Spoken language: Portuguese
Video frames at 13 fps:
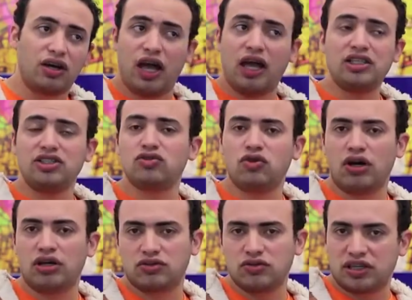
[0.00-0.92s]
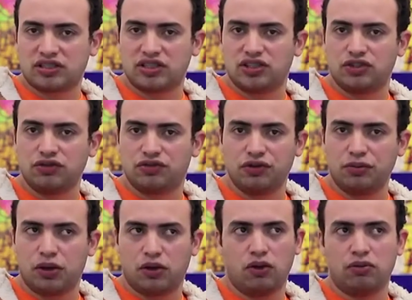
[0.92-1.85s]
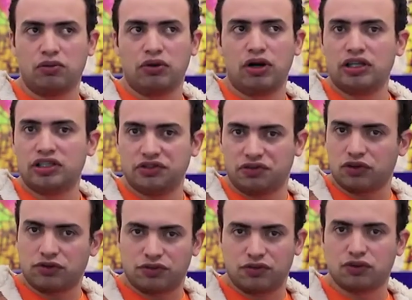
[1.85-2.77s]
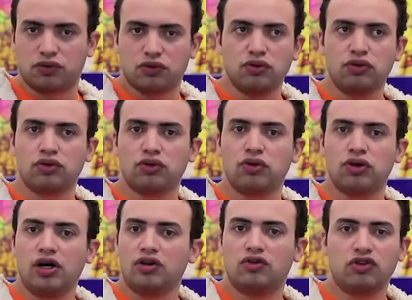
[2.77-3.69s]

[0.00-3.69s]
Quem de nós nunca assistiu um filme como De Volta ao Futuro,